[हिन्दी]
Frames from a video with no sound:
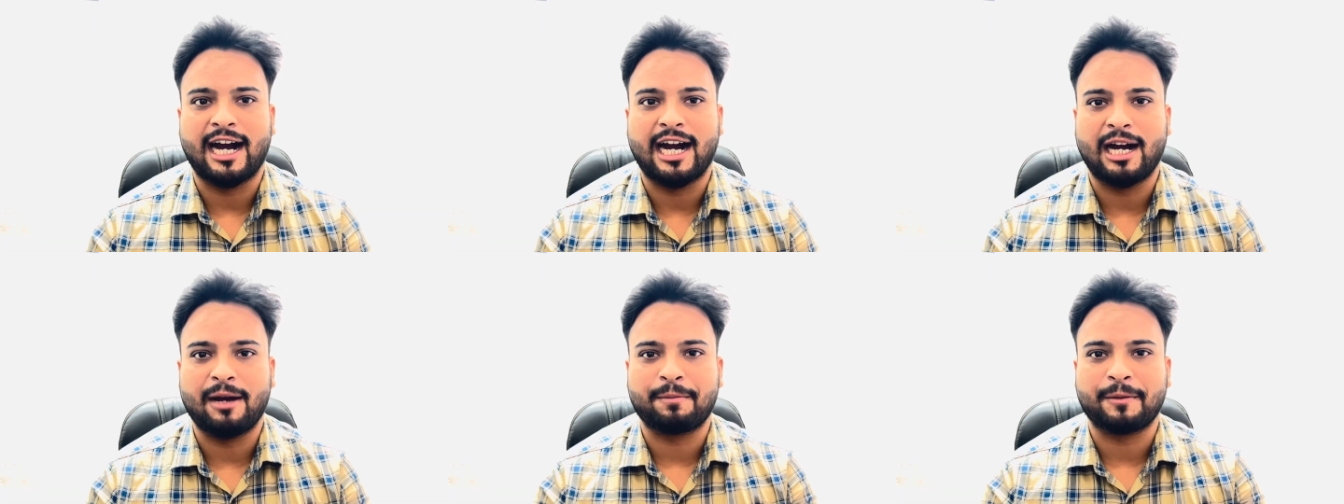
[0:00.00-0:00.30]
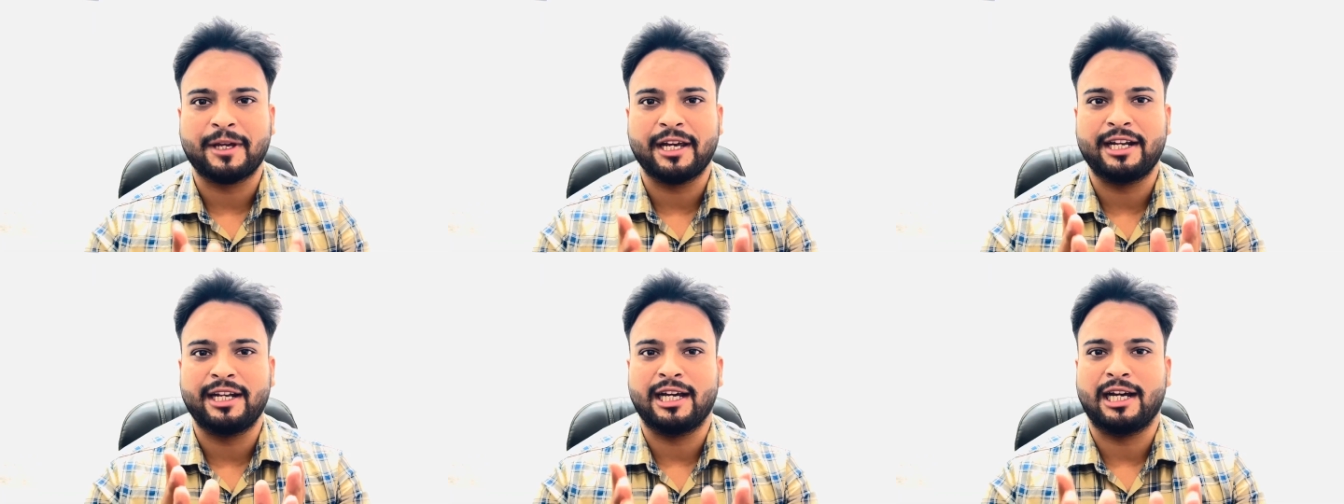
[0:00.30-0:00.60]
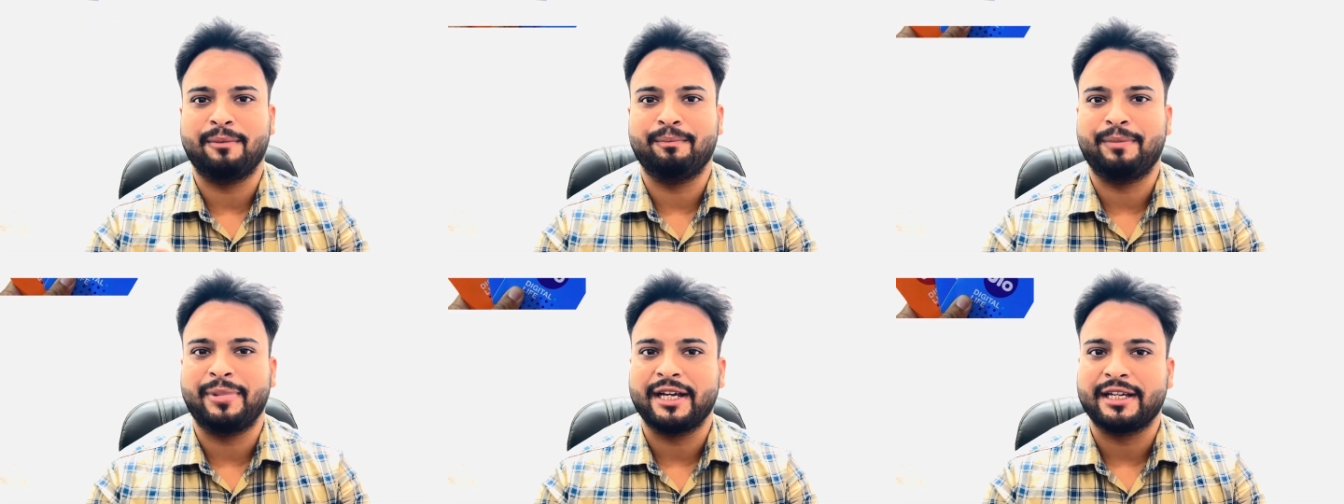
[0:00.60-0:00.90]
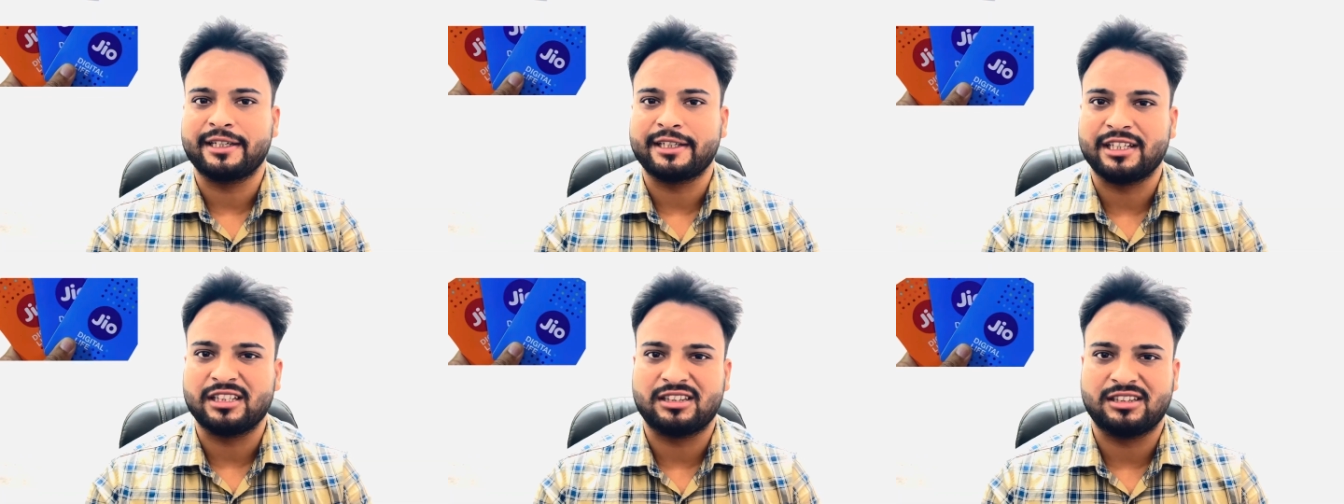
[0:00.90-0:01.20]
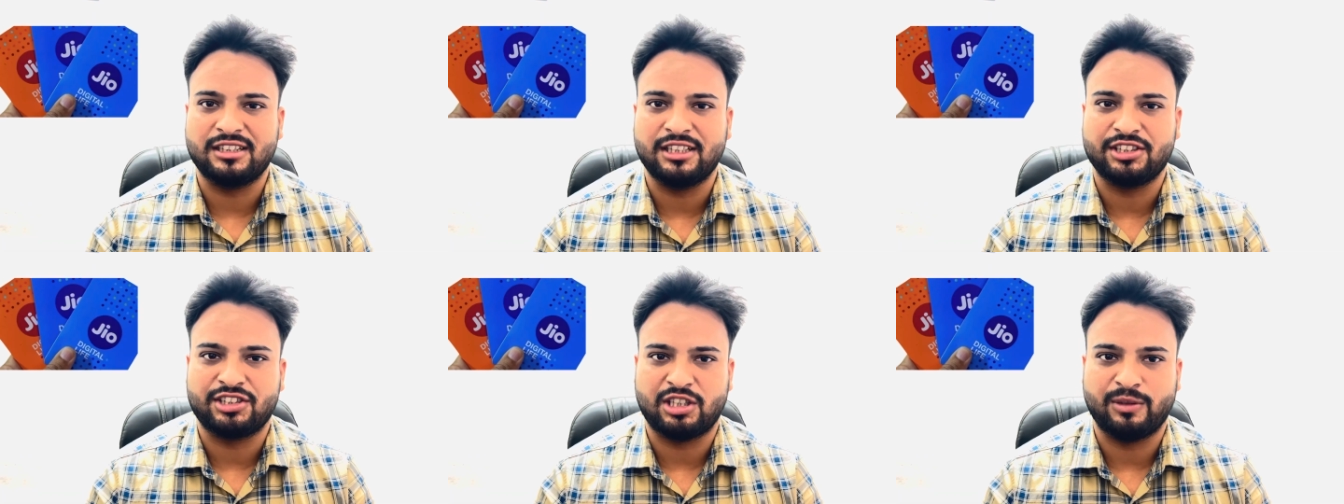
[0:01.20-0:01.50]
आपके नाम पे
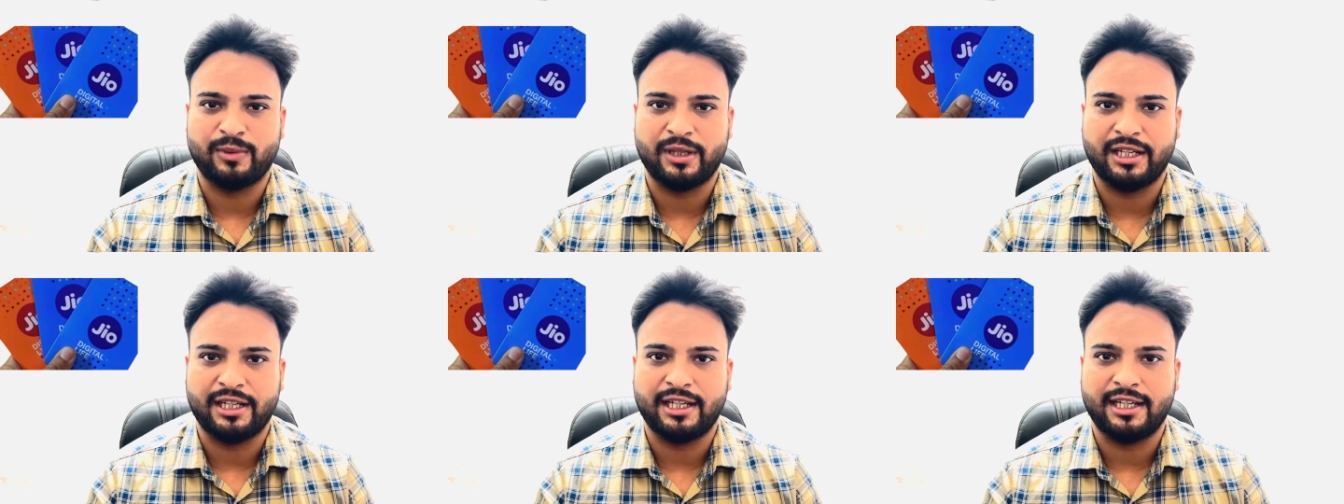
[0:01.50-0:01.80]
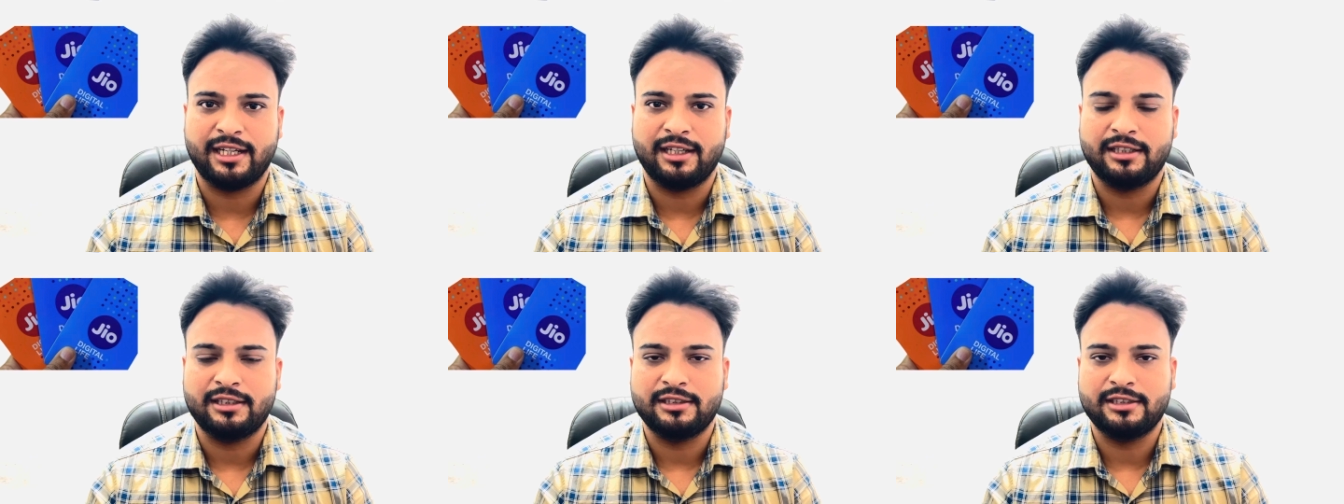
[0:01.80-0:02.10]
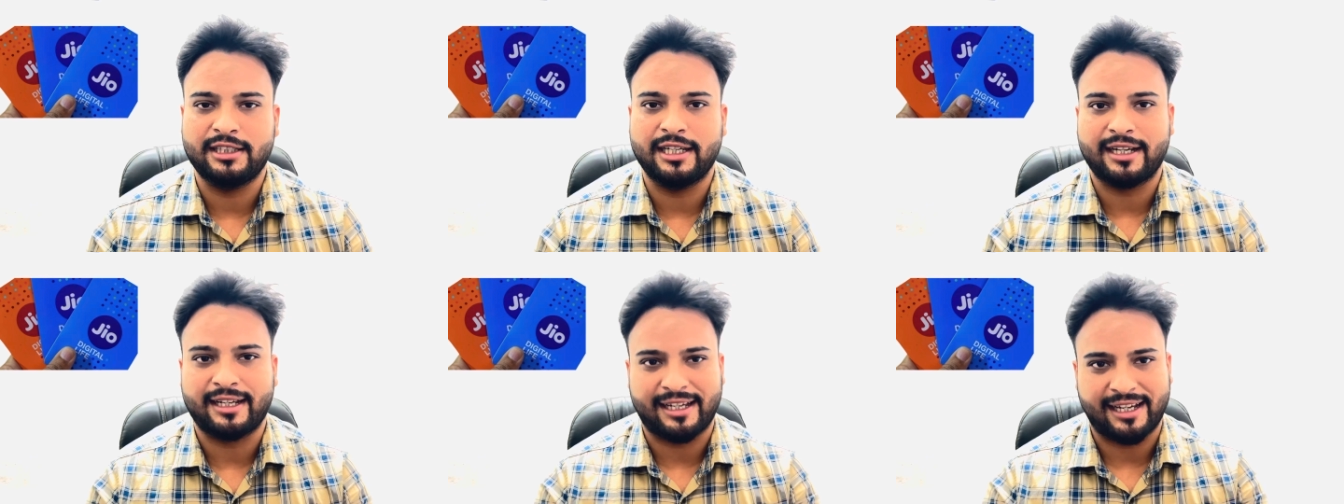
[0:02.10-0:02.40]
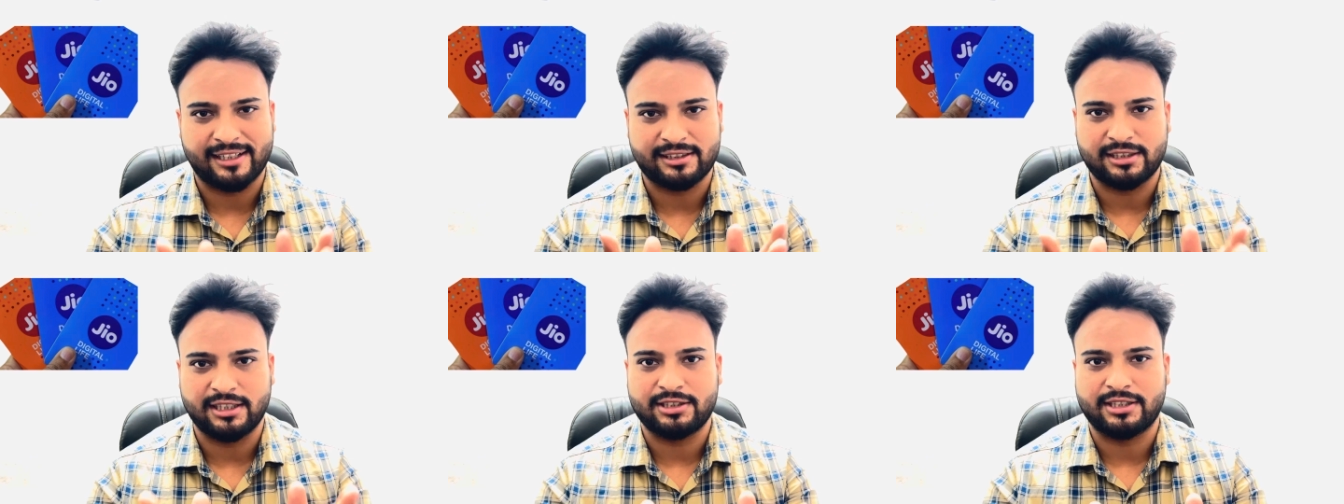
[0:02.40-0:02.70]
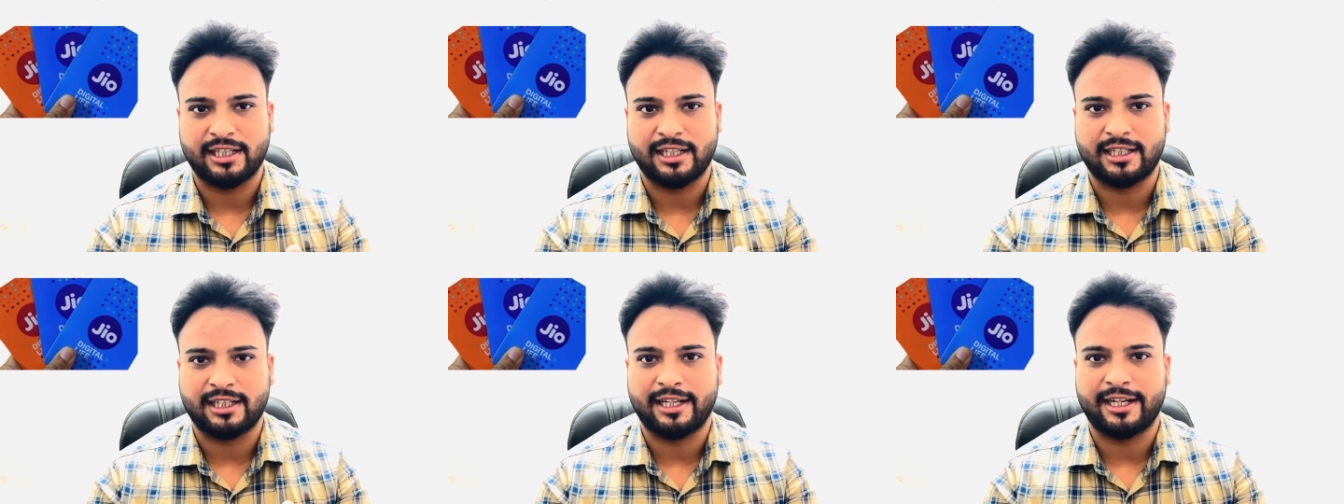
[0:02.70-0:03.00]
कितनी सिमें हैं ये कैसे
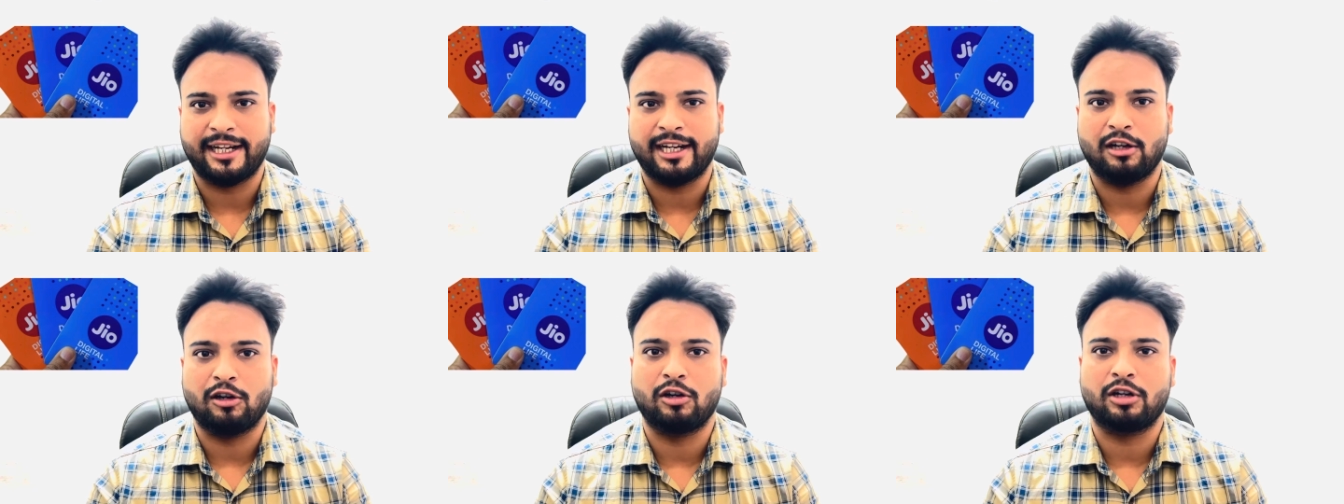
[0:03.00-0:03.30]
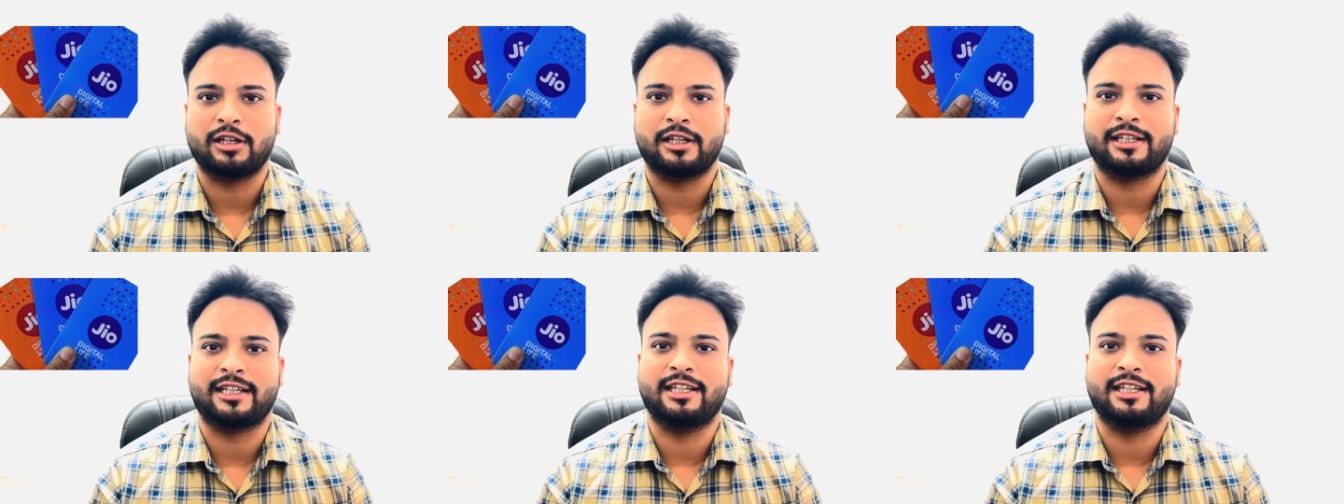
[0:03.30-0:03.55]
चेक करें और